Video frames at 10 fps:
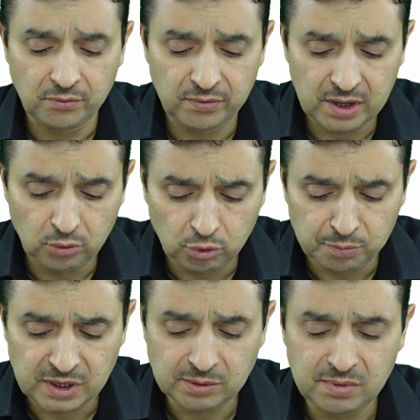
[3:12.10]
ve
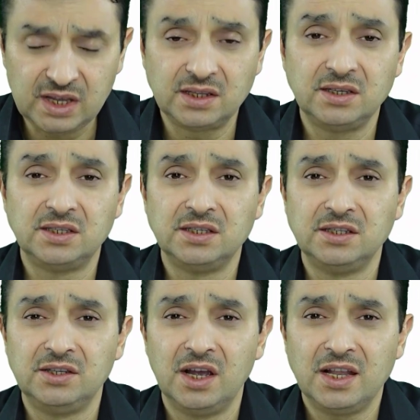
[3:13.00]
hükmetme
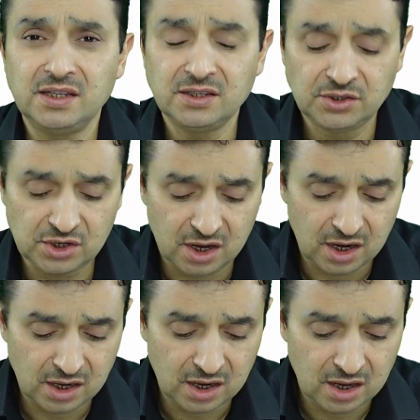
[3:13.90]
yetkisinin yalnızca
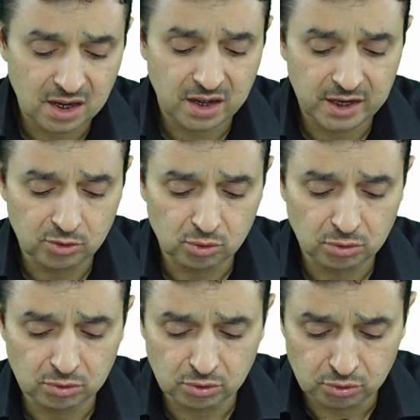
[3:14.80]
Allah'a ait
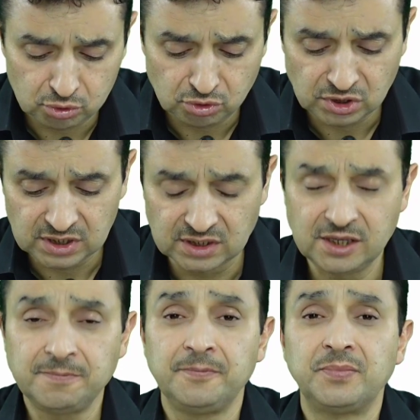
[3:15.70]
olduğu
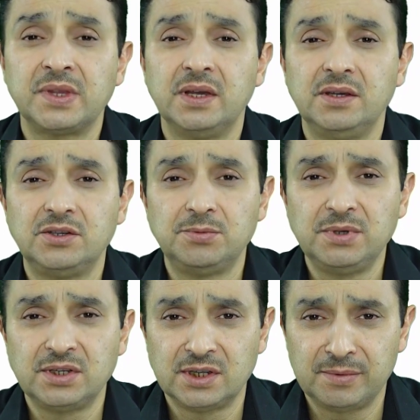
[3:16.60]
düşüncesi
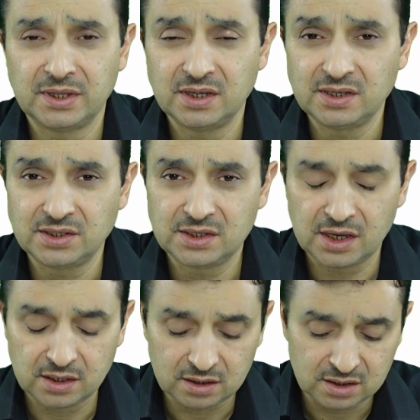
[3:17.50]
hiçbir zaman
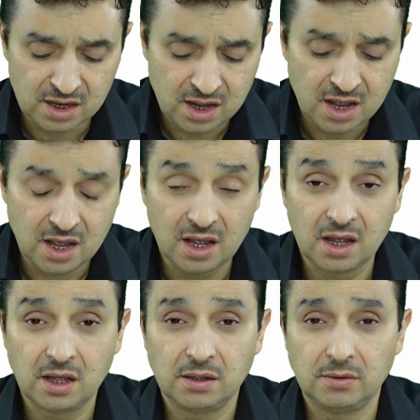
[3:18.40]
Hristiyanlıkta
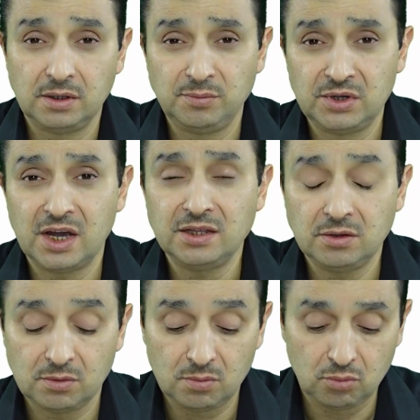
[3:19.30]

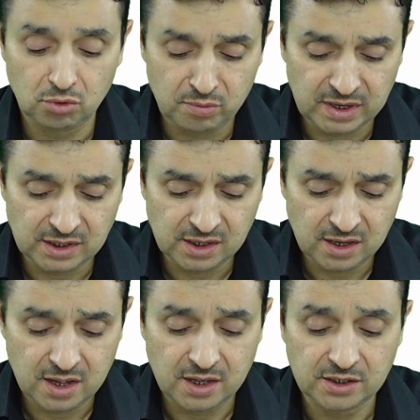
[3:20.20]
imkan
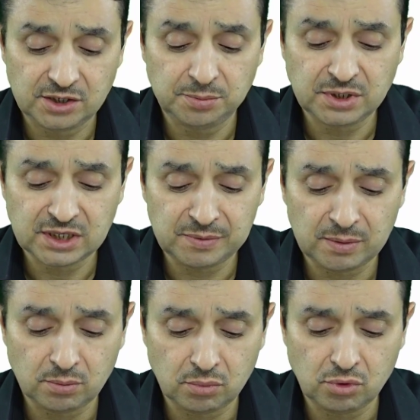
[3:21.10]
bulmadı hiçbir
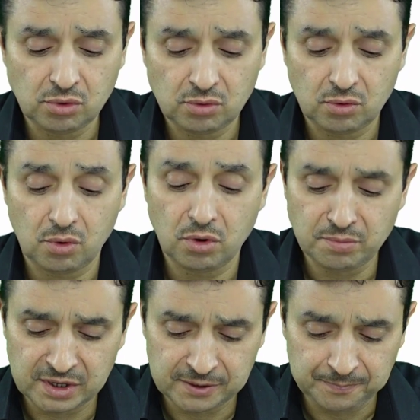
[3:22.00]
zaman bu
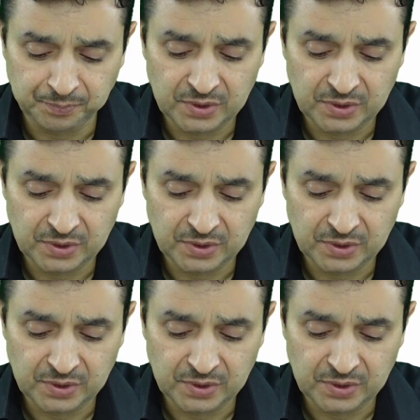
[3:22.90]
olmadı.